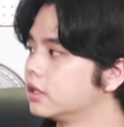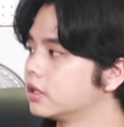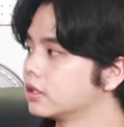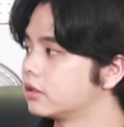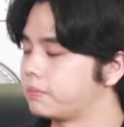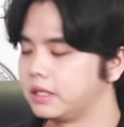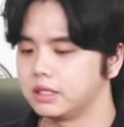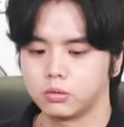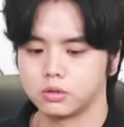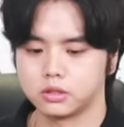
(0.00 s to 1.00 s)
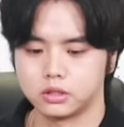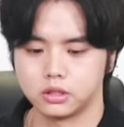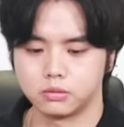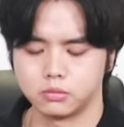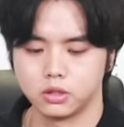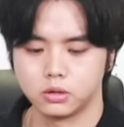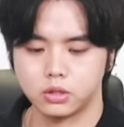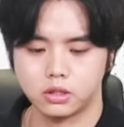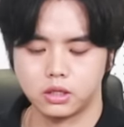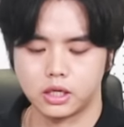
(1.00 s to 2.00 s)
그리고 비들 지금
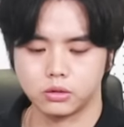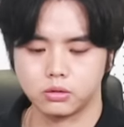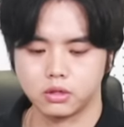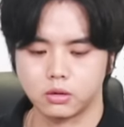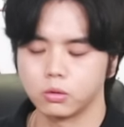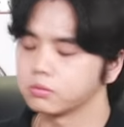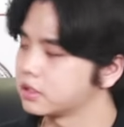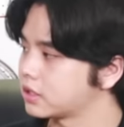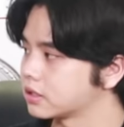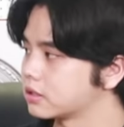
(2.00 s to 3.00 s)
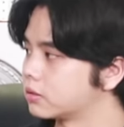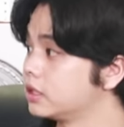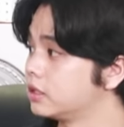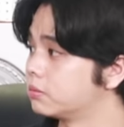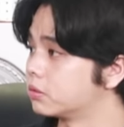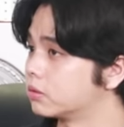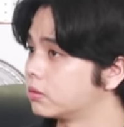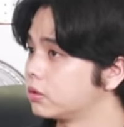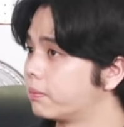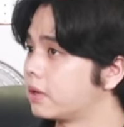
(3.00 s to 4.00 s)
최근에 나왔던 게 골드만삭스도 뭐
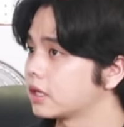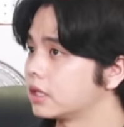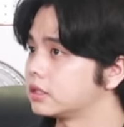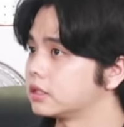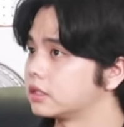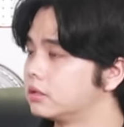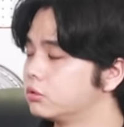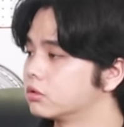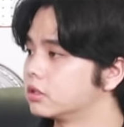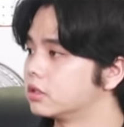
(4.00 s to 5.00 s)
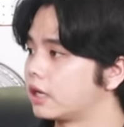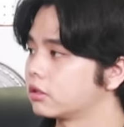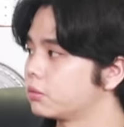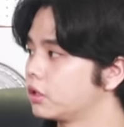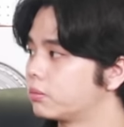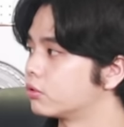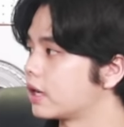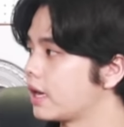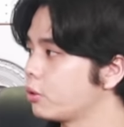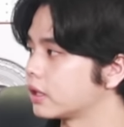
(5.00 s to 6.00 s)
연말까지 금융을 RWA로
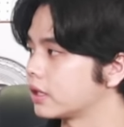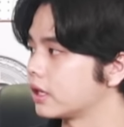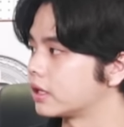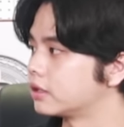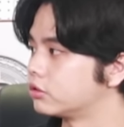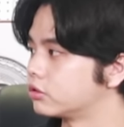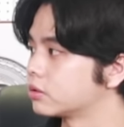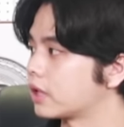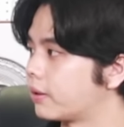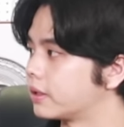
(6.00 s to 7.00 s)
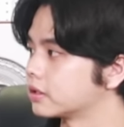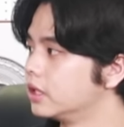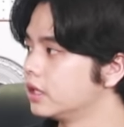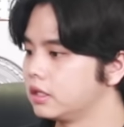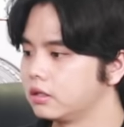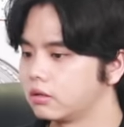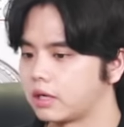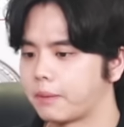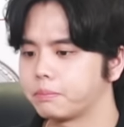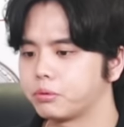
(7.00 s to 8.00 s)
뭔가를 해보겠다라는 뉴스도 나와서 이러한
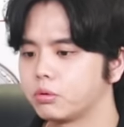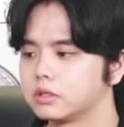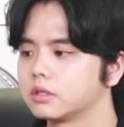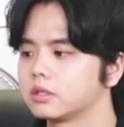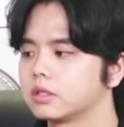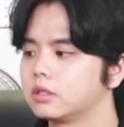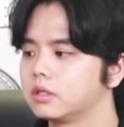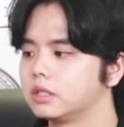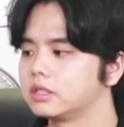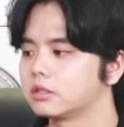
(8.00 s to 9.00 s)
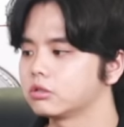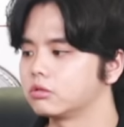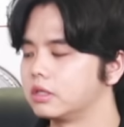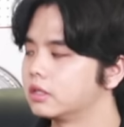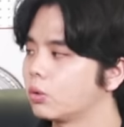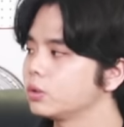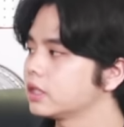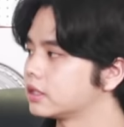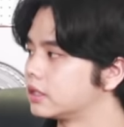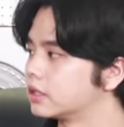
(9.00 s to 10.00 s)
앞으로 있을 수 있는
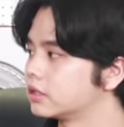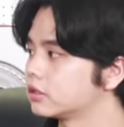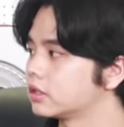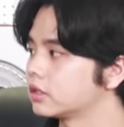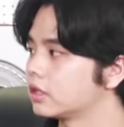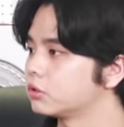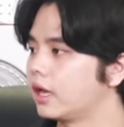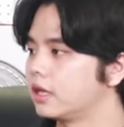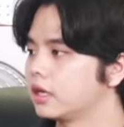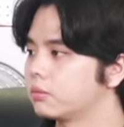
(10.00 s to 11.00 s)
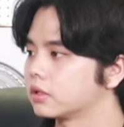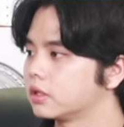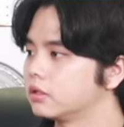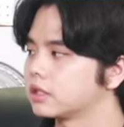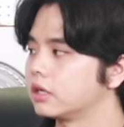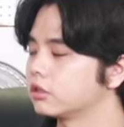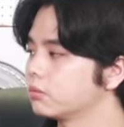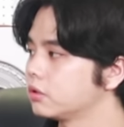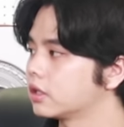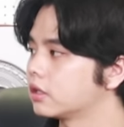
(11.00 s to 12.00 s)
호재들 그것들 때문에 A보다는 현재
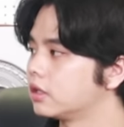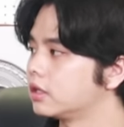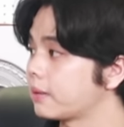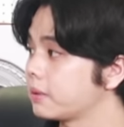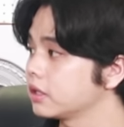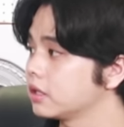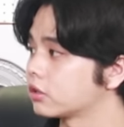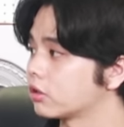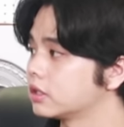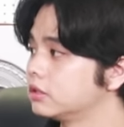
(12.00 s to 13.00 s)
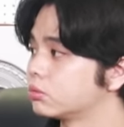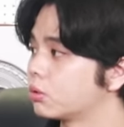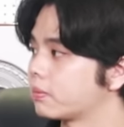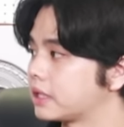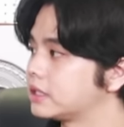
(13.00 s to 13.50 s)
RWA가 하반기에는 더 큰 주목을 받지